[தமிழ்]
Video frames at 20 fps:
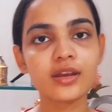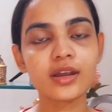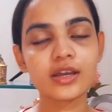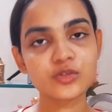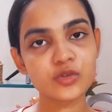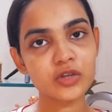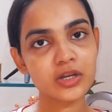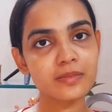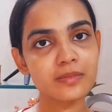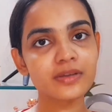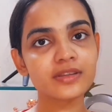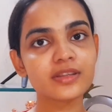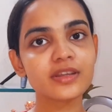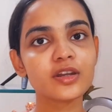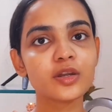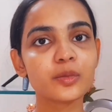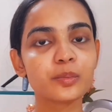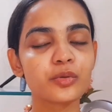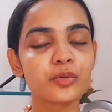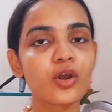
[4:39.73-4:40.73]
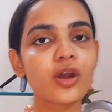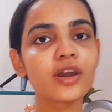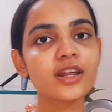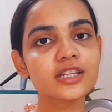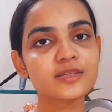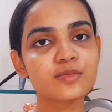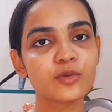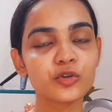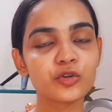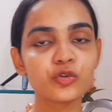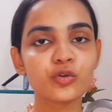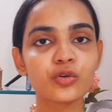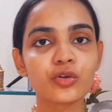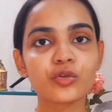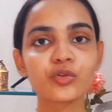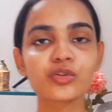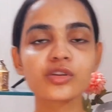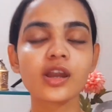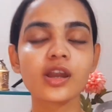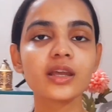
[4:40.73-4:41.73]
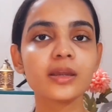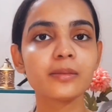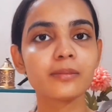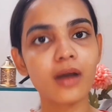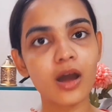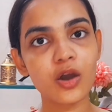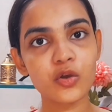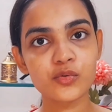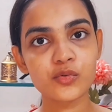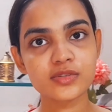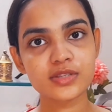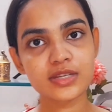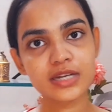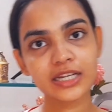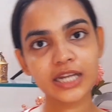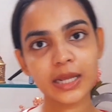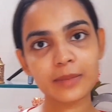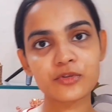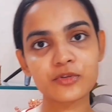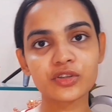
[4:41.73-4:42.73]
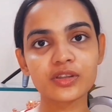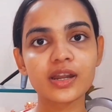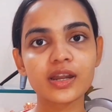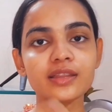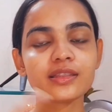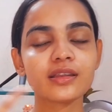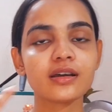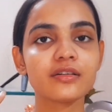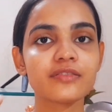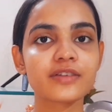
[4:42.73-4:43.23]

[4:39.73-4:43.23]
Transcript: நான் சொன்ன மாதிரி என்னோடய ப்ராடக்ட்ஸ் மட்டும் ஒரு ஒரு நாளைக்கு மாறும் சில டைம் வந்து நான் இந்த